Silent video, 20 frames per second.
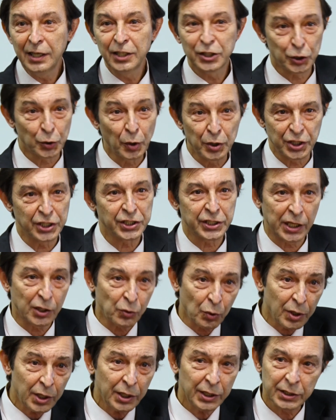С той
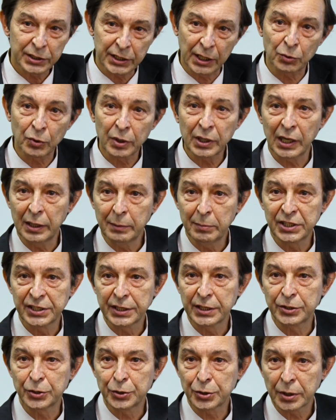частотой, с которой
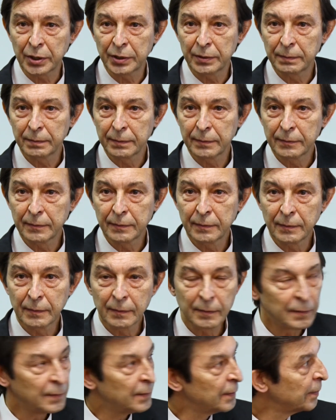колеблется язычок.
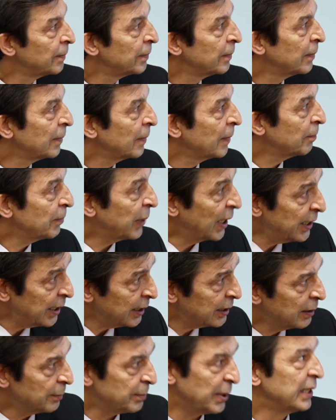
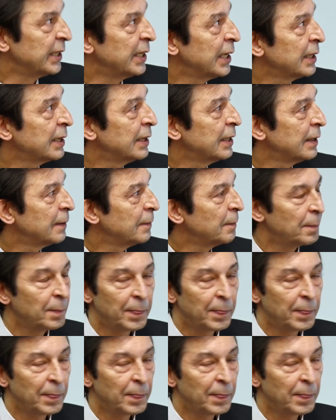Понятно? Понятно.